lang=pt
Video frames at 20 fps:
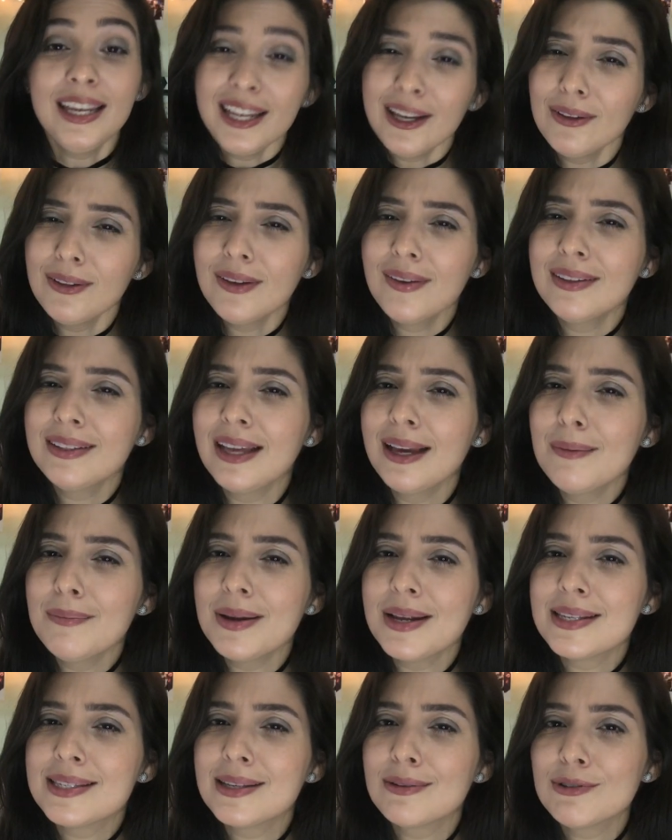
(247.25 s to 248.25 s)
E eu tenho até a
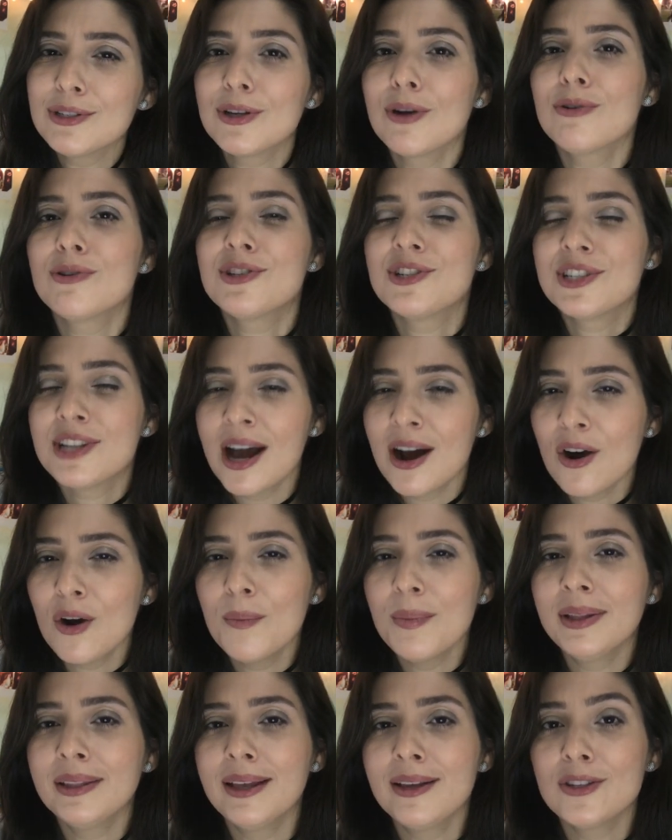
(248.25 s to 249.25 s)
impressão de que eu já
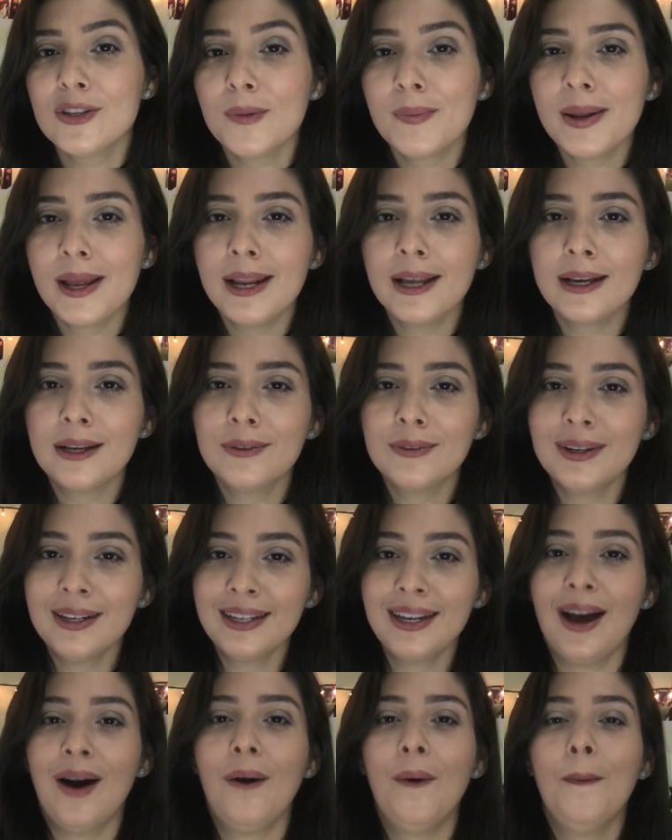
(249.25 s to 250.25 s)
comentei sobre ele aqui no
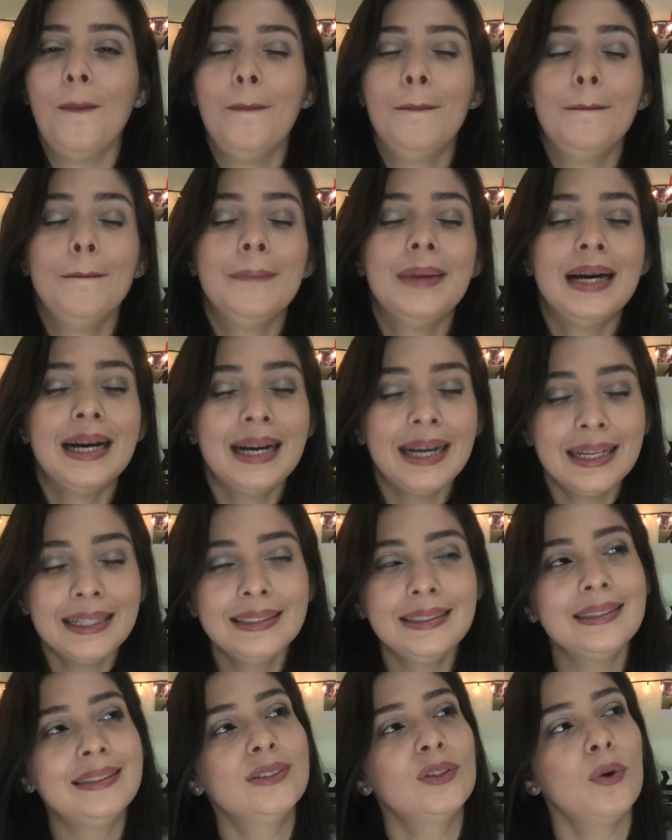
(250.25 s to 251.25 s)
canal,
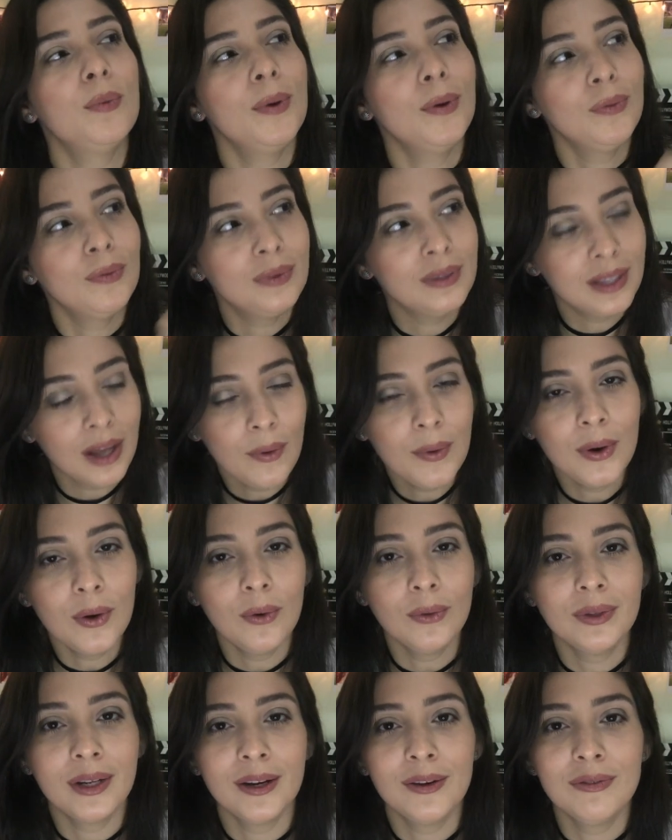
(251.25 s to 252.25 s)
mas como eu não
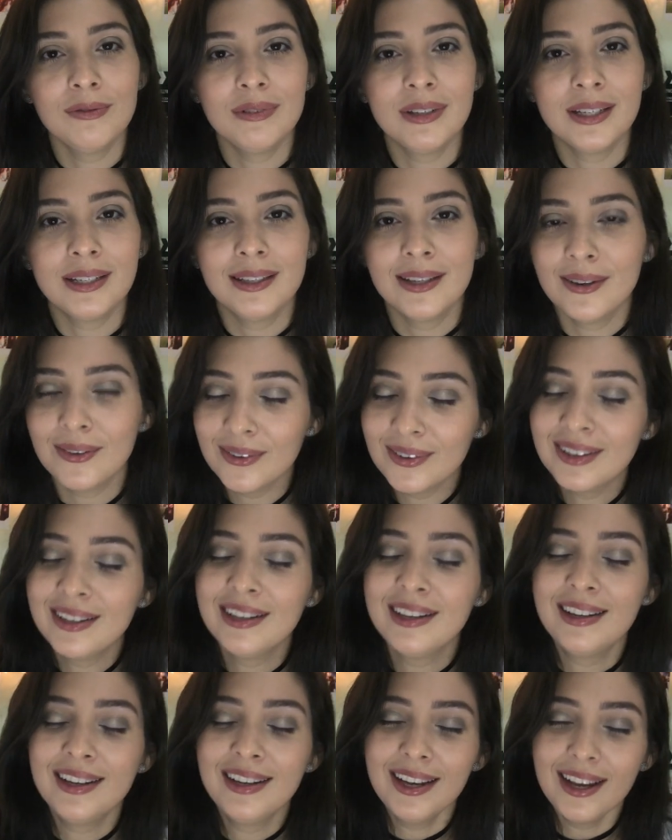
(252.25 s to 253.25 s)
encontrei o vídeo,
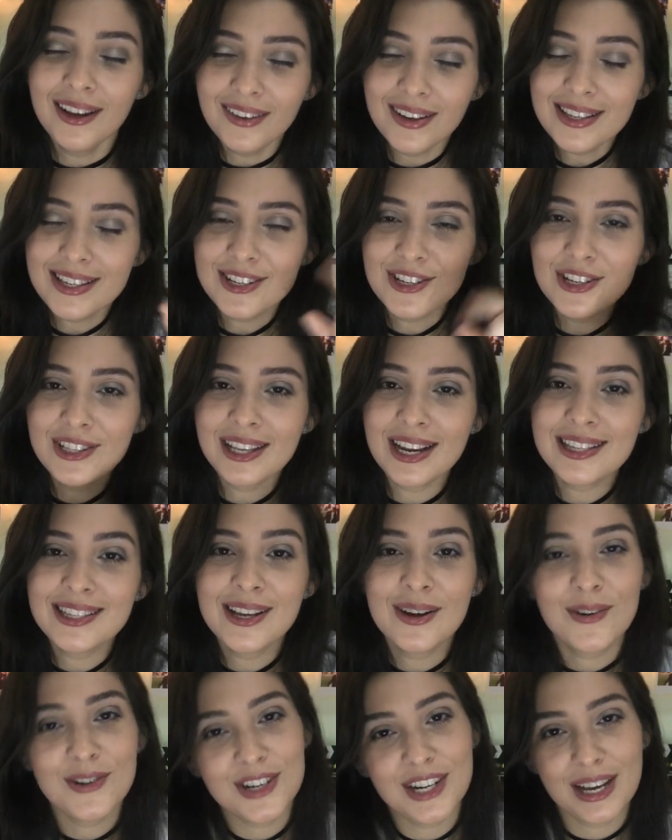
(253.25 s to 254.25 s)
eu decidi
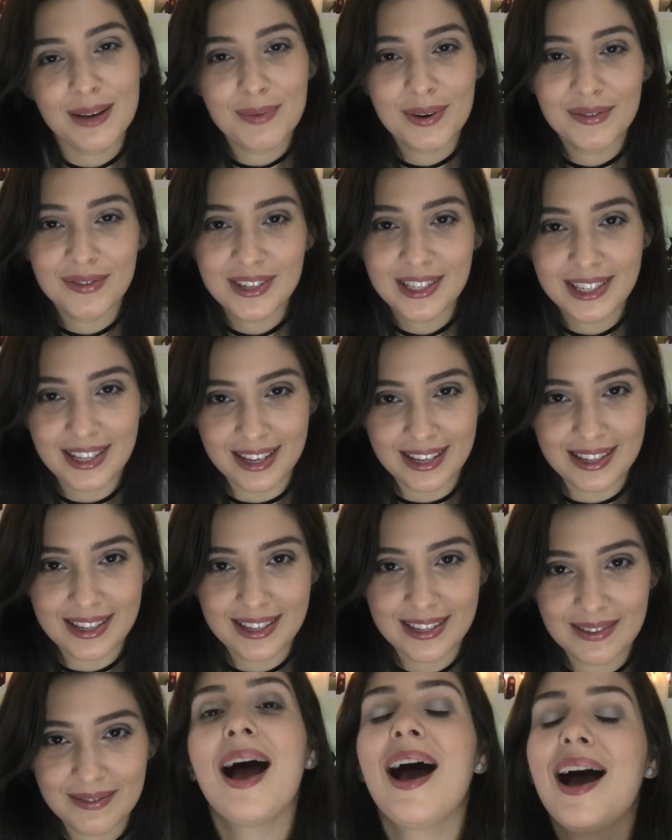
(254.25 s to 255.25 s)
trazer hoje aqui pra
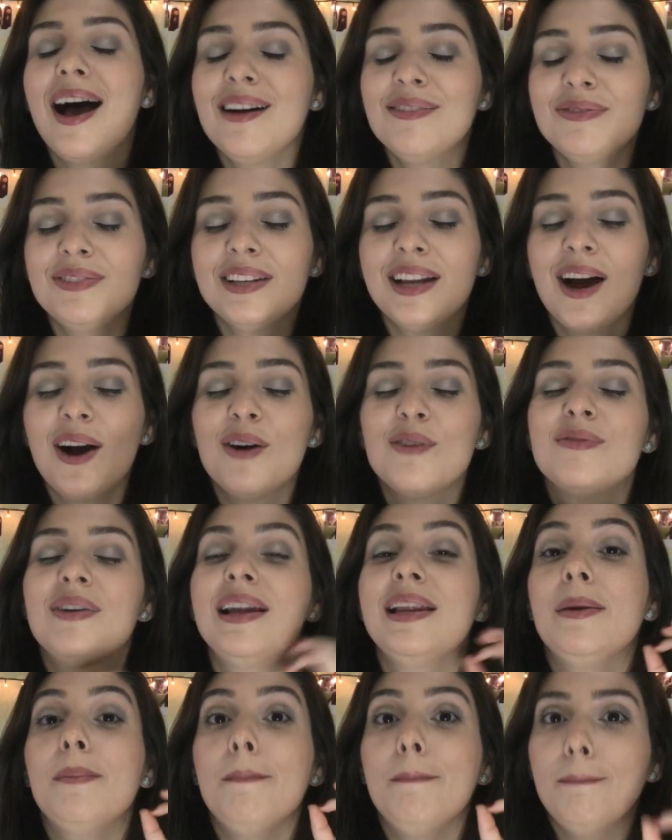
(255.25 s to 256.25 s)
vocês. Afinal,
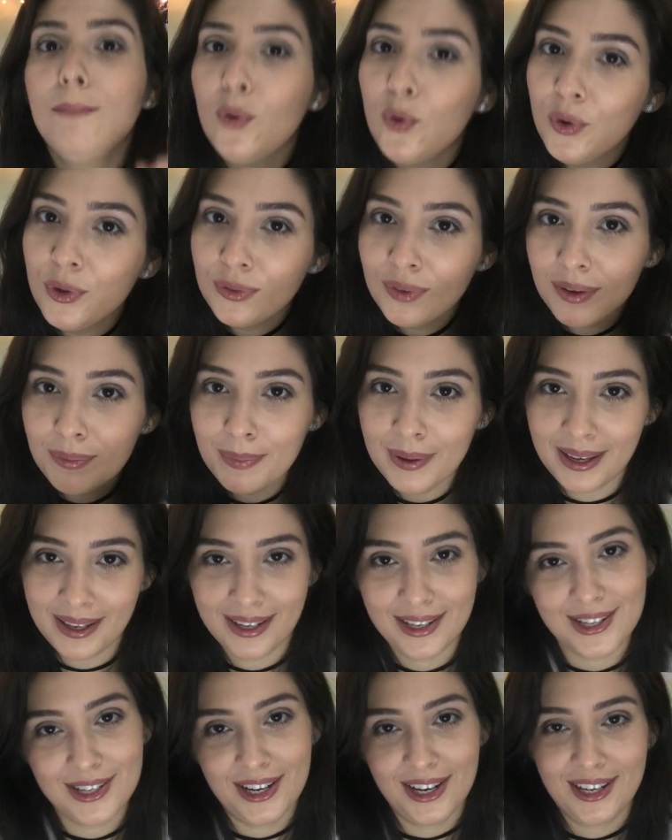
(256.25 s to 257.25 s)
vale muito a
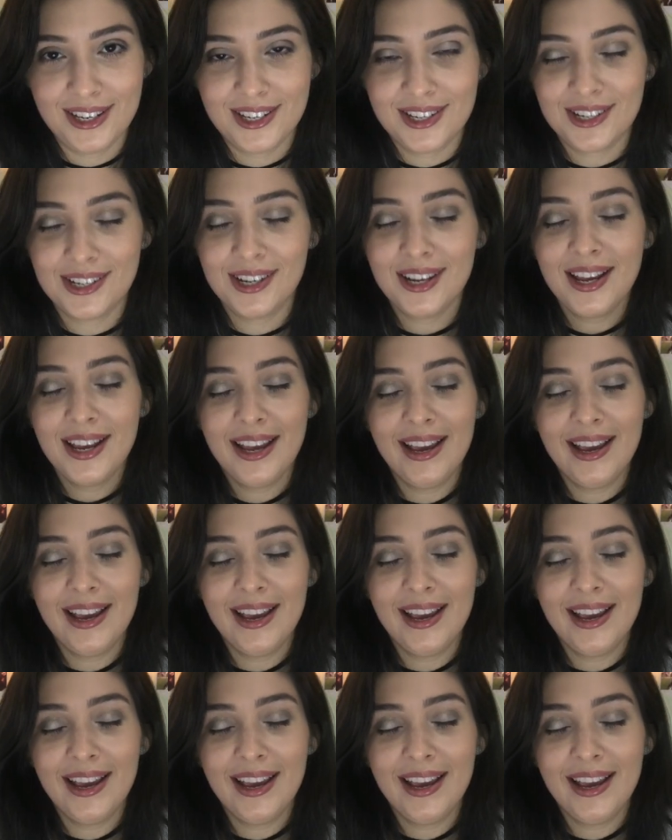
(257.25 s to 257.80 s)
pena, gente.